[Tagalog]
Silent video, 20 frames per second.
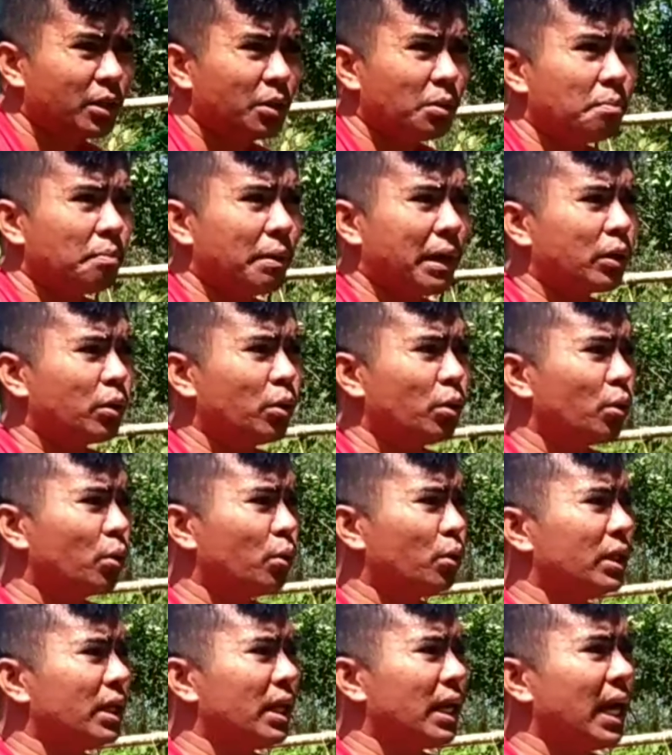yung
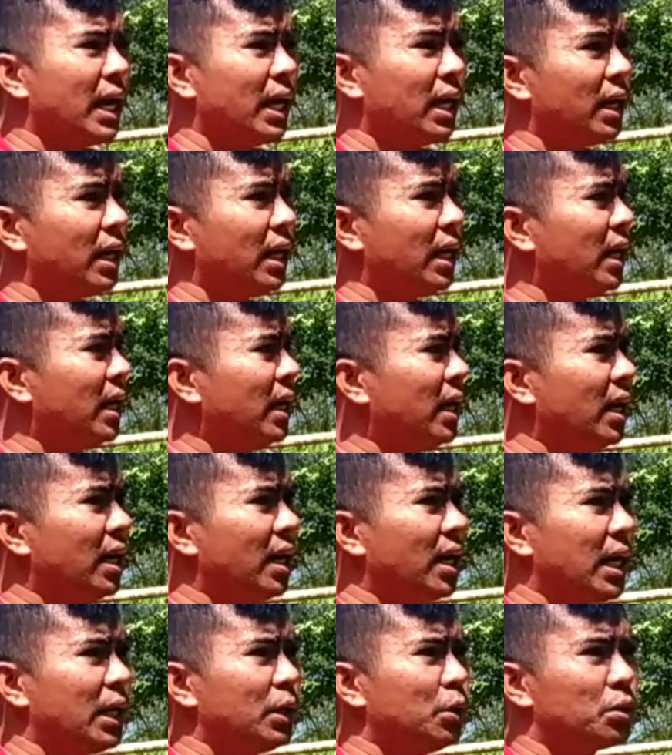paglulugo nila,
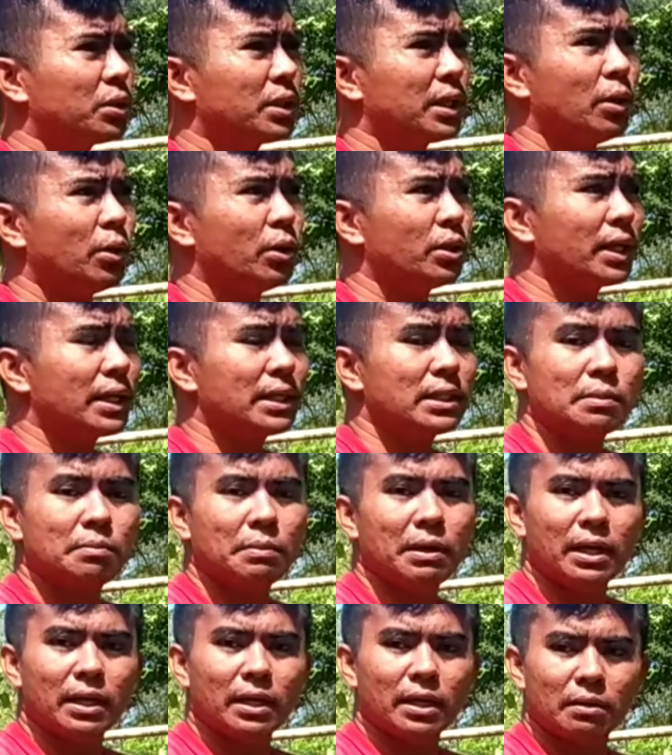ngayong taon kasi
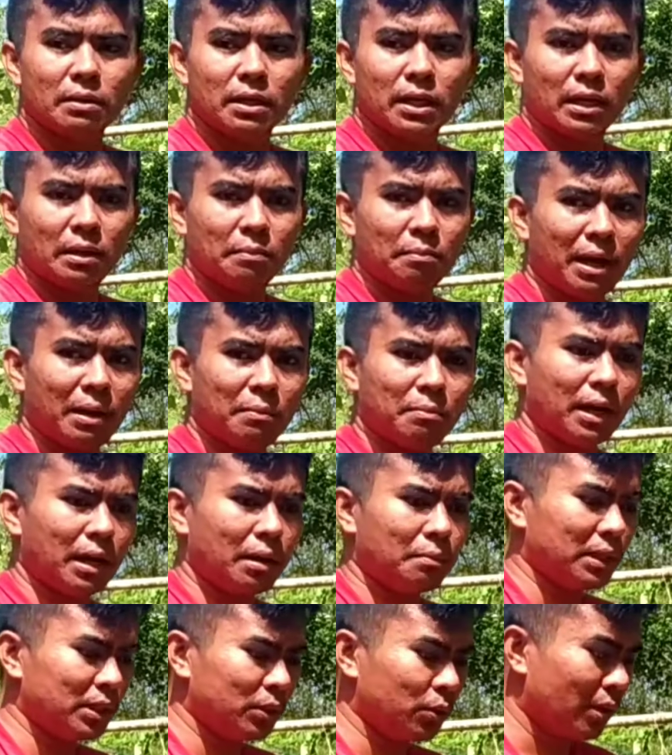may ibang
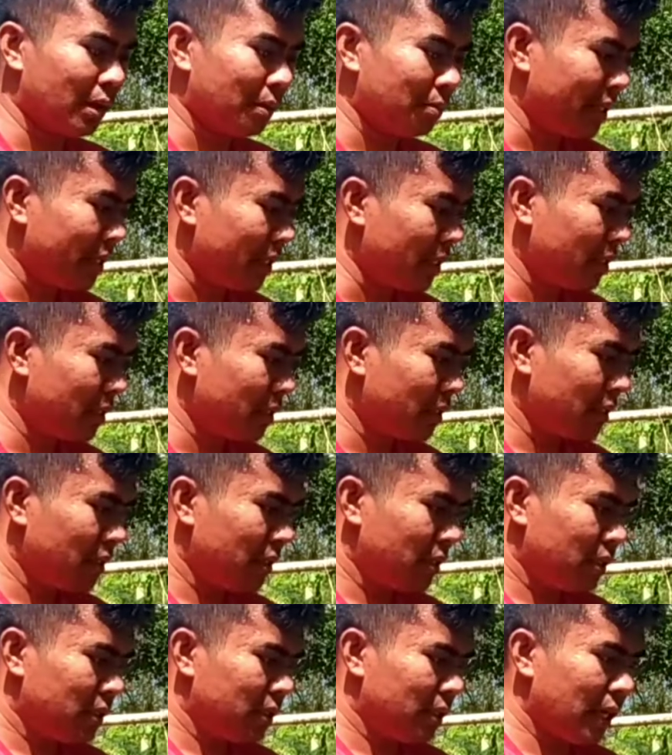mga manok kami
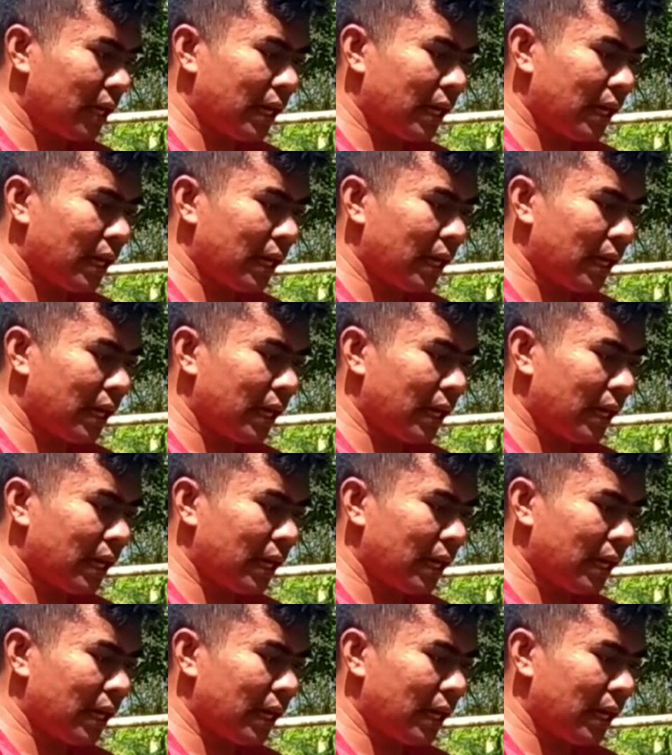na